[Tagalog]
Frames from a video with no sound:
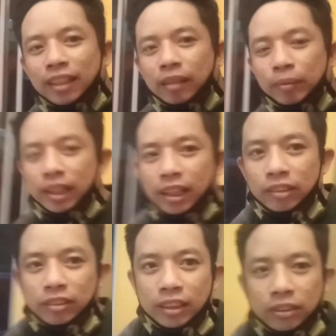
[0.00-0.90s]
Gabi na
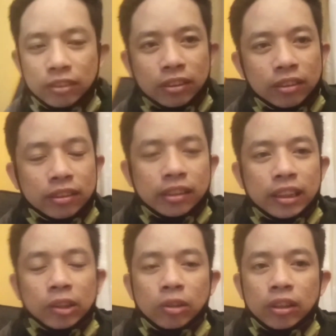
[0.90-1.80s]
ngayon dito.
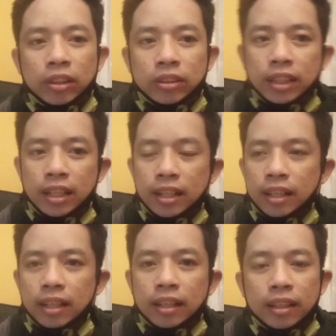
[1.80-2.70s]
Dito ako ngayon
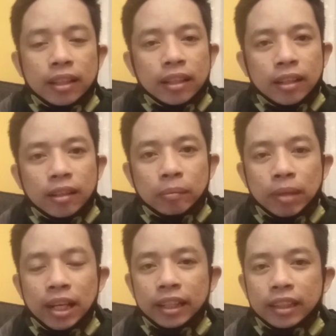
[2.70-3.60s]
sa
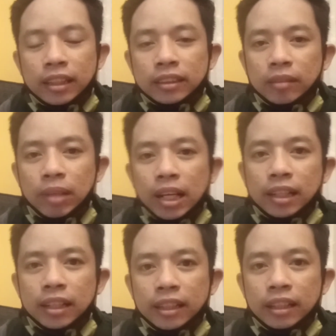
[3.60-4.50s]
bahay ng isang
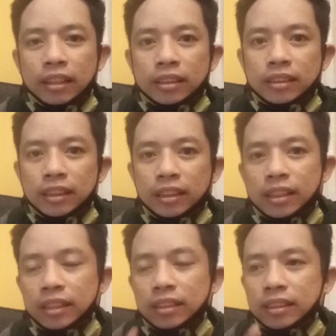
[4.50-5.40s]
vlogger din na si
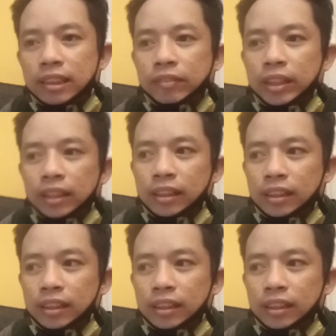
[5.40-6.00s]
Renz TV.